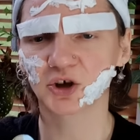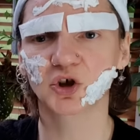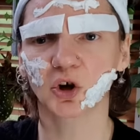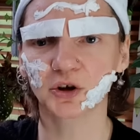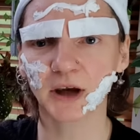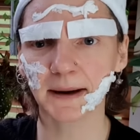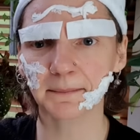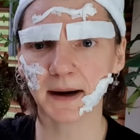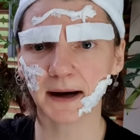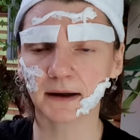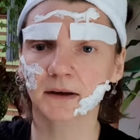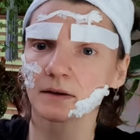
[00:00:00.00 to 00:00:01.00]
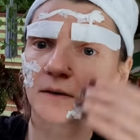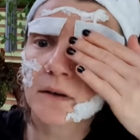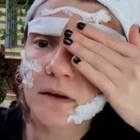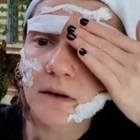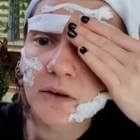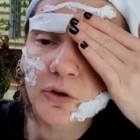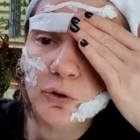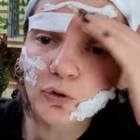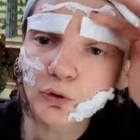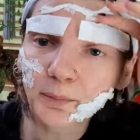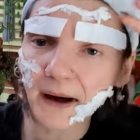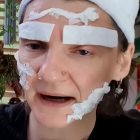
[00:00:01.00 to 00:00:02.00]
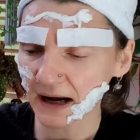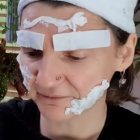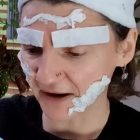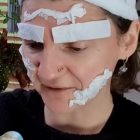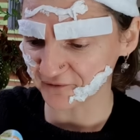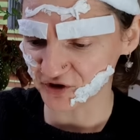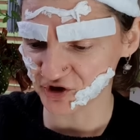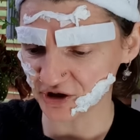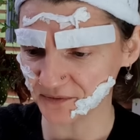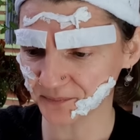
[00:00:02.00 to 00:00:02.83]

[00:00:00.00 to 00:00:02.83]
to nie ma youtubera we wsi.